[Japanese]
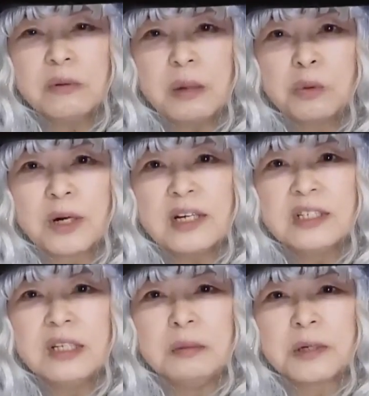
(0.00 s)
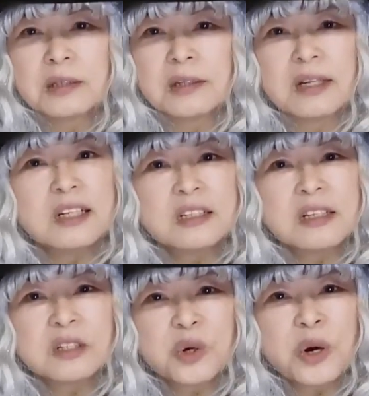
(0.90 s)
はもう卵子に向かってただひた
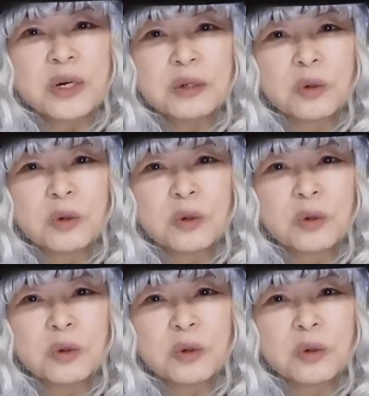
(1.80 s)
すら